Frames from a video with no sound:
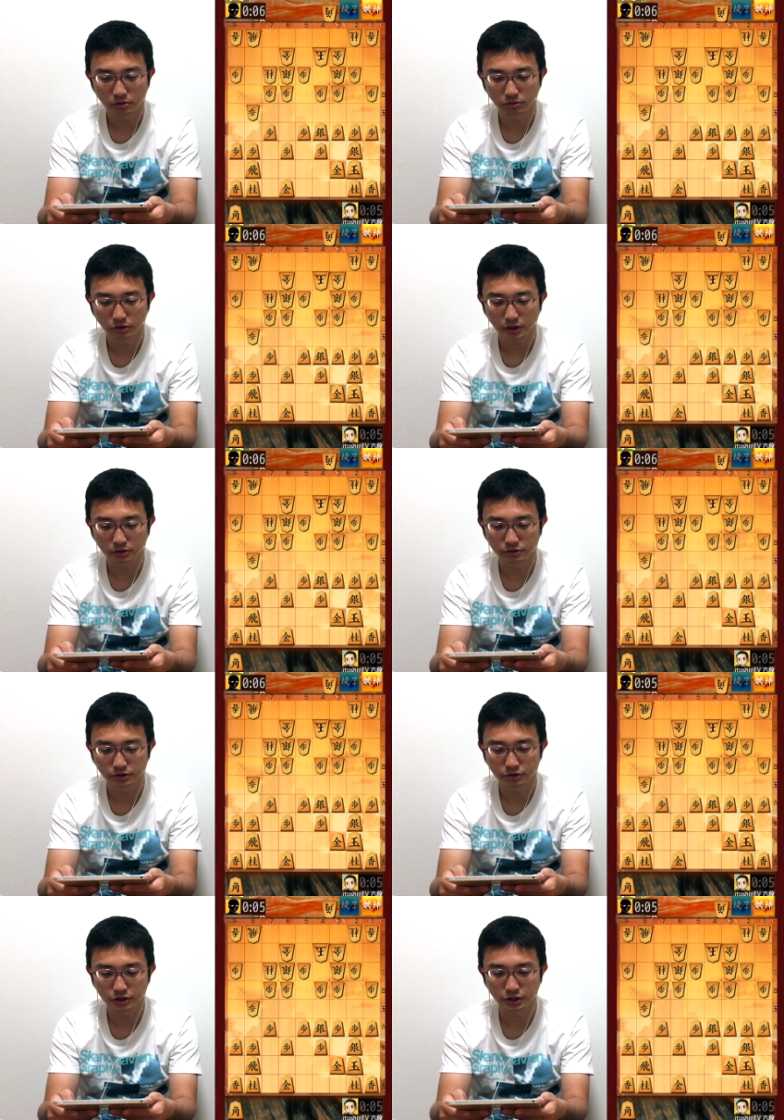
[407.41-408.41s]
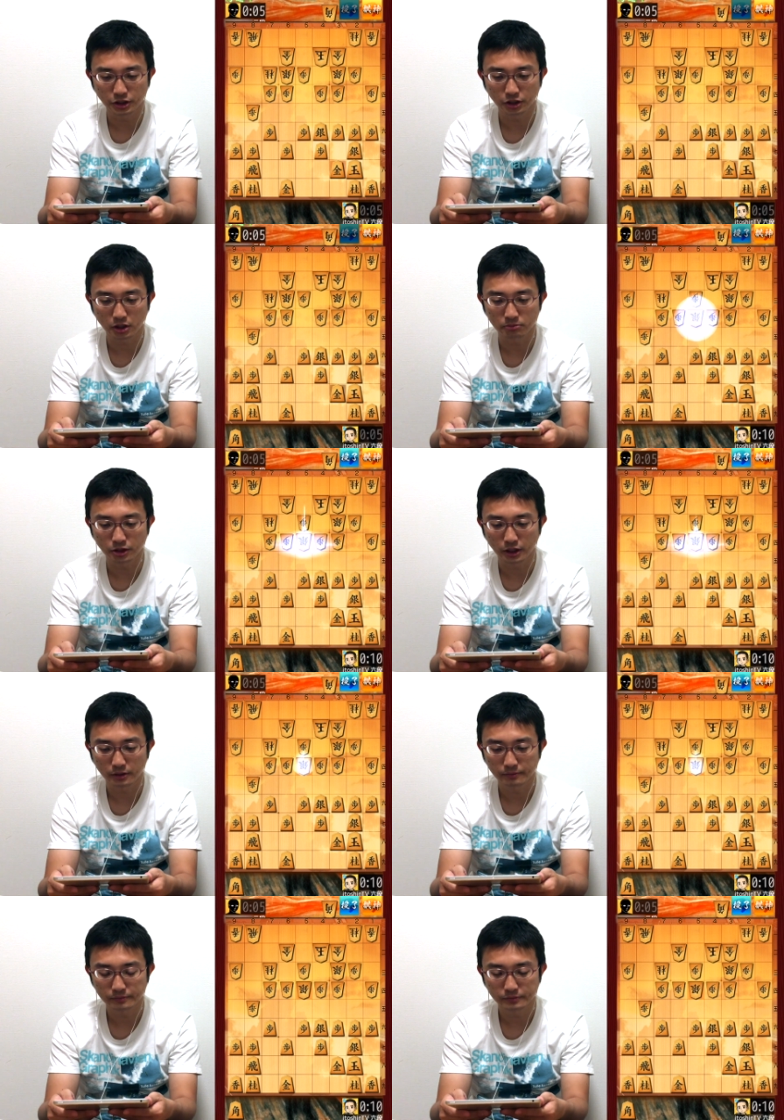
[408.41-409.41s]
とにかく美しい銀冠。
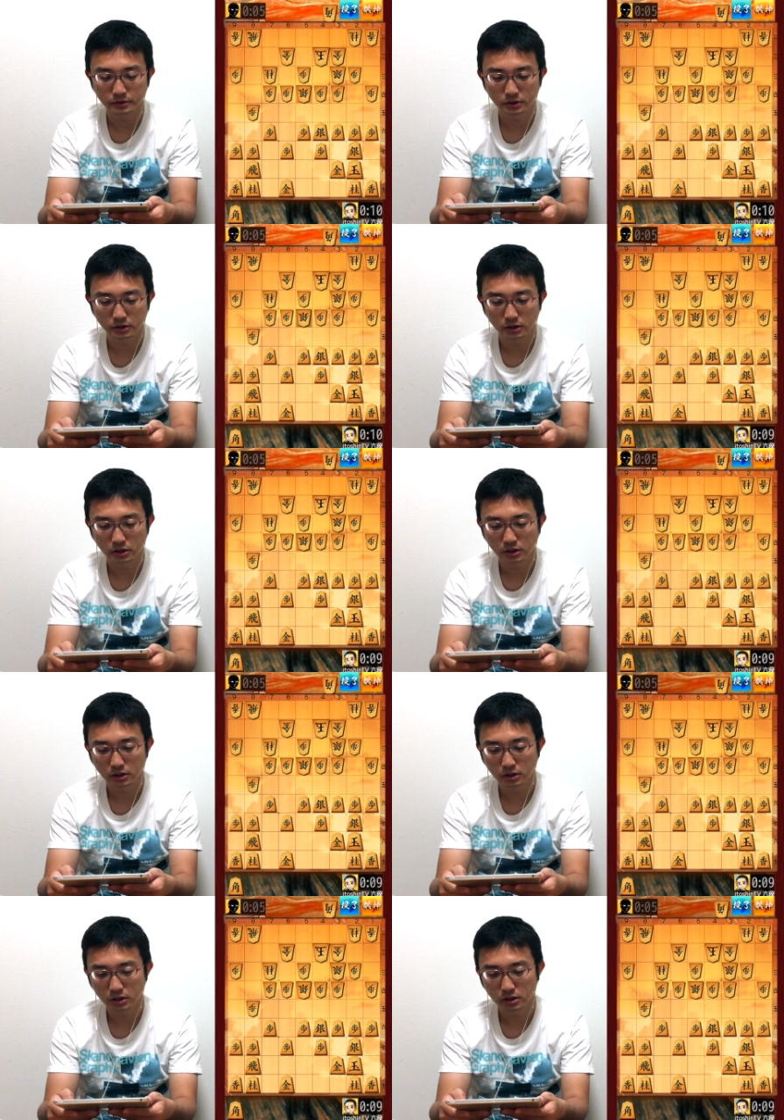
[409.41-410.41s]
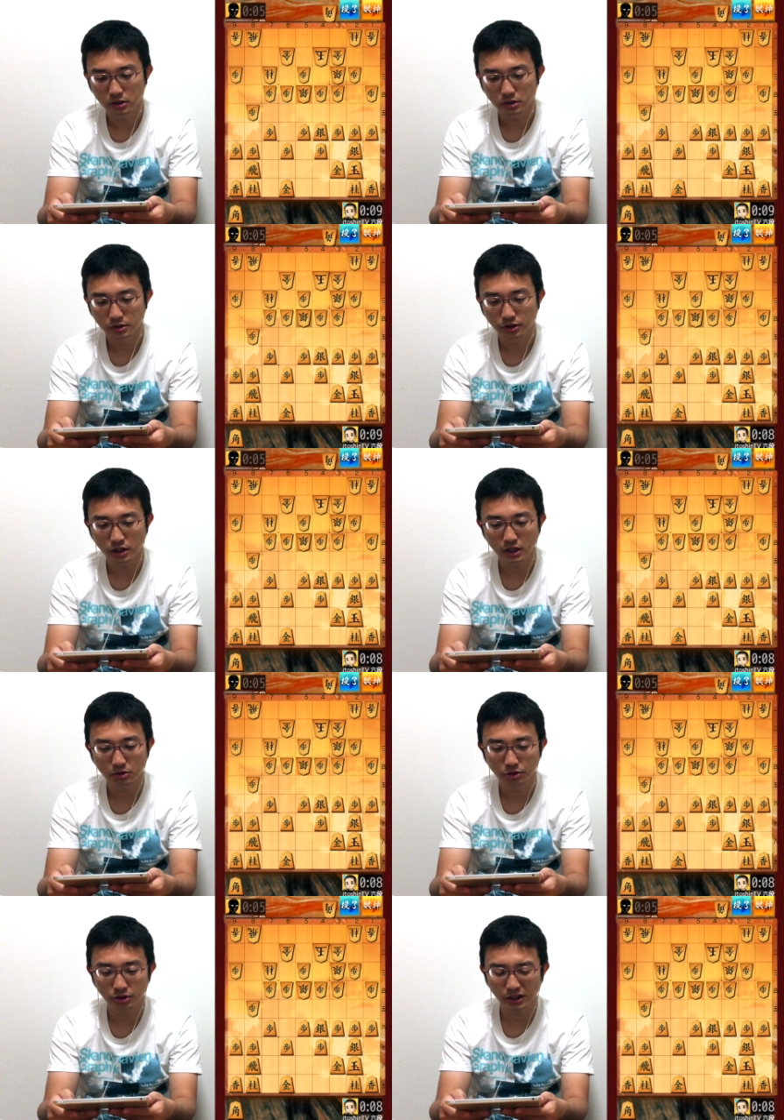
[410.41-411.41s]
い
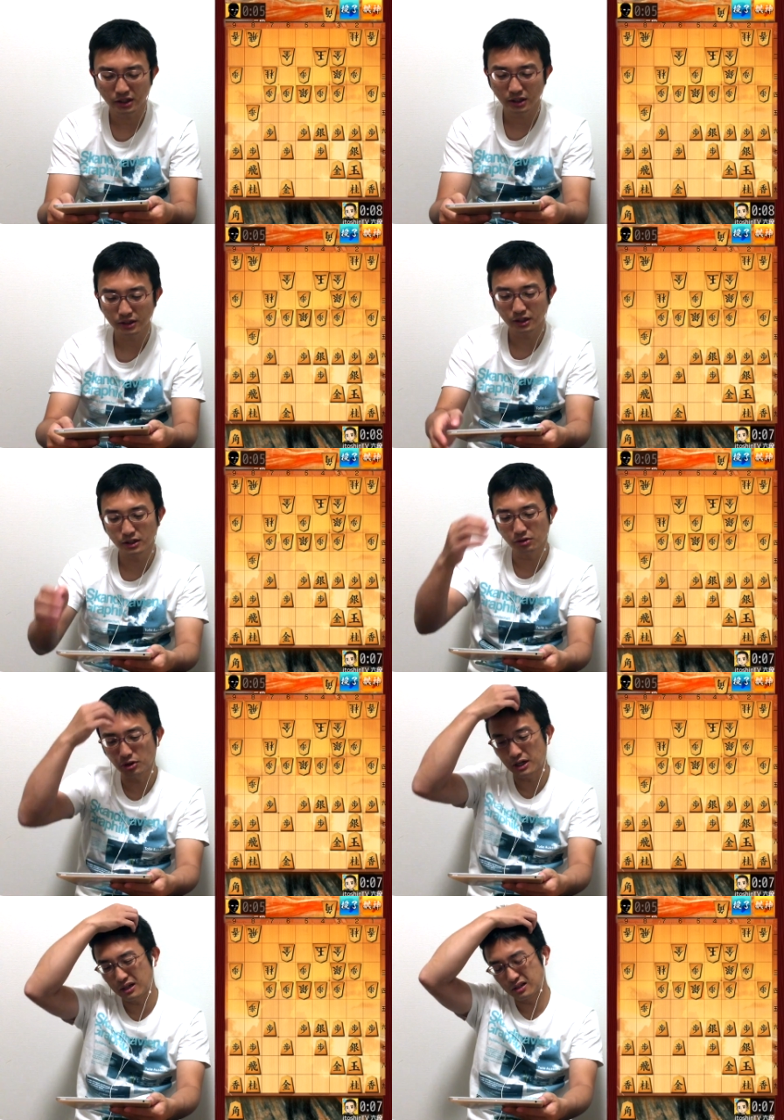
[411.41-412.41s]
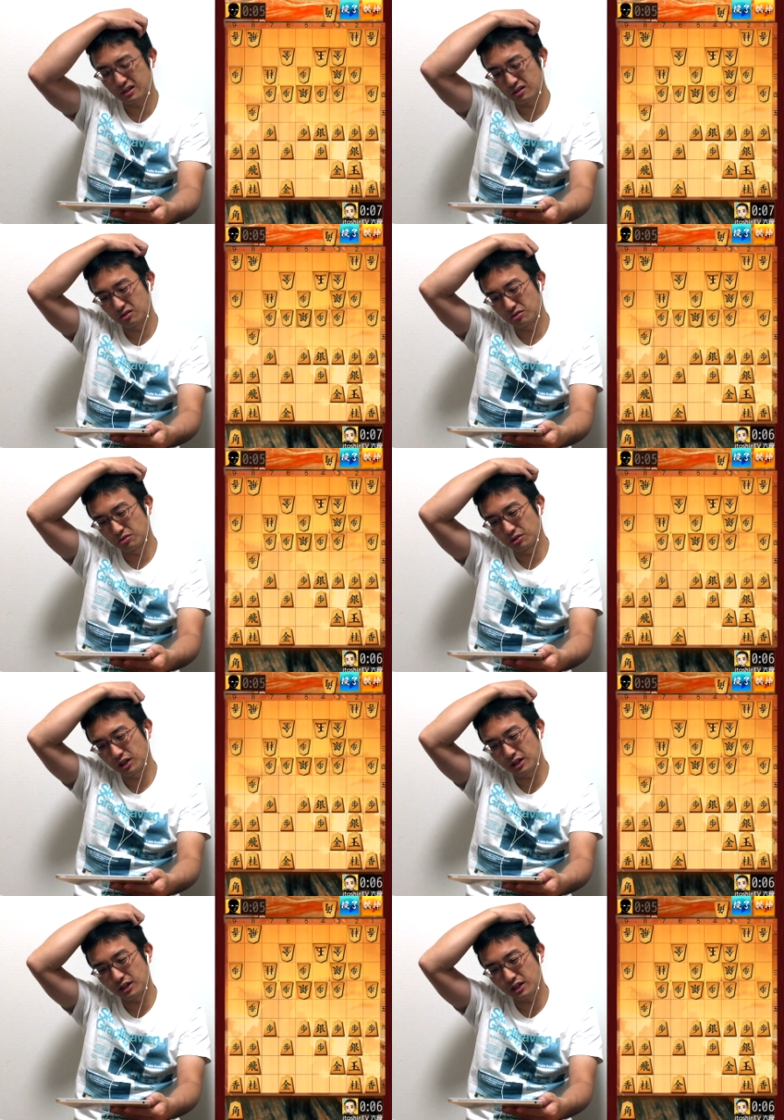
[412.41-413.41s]
やー、これなんだなんだなんだこれ。5五に
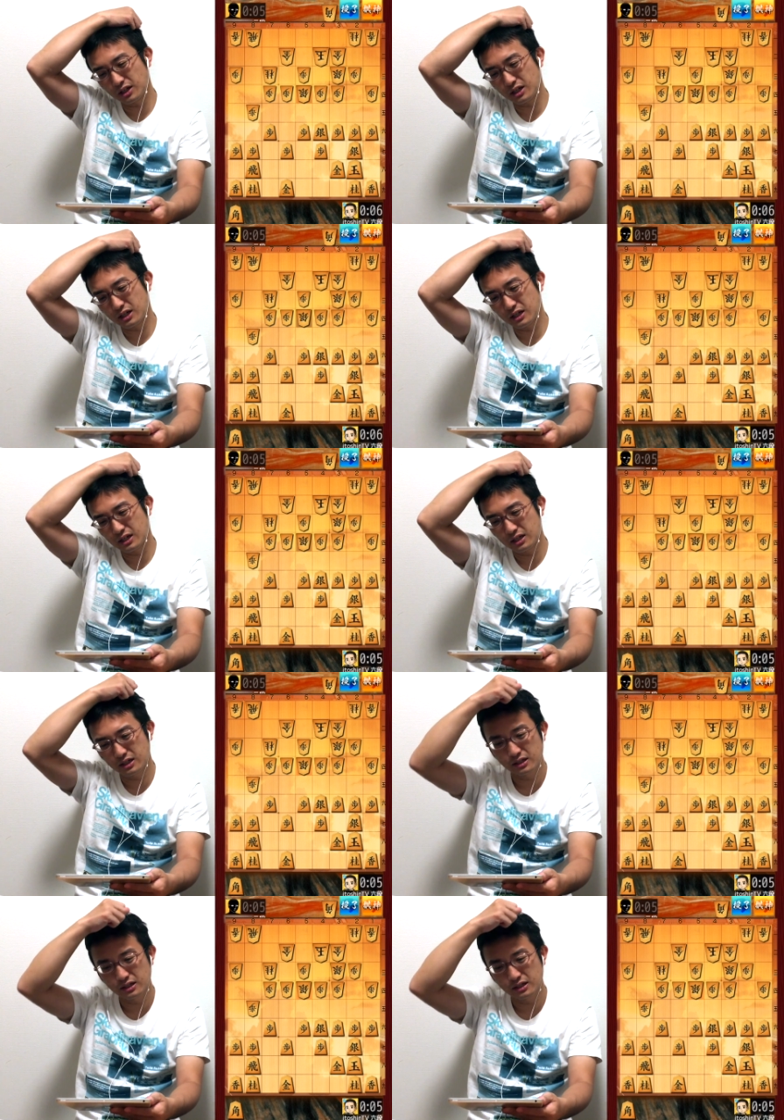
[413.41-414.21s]
やりたいなあ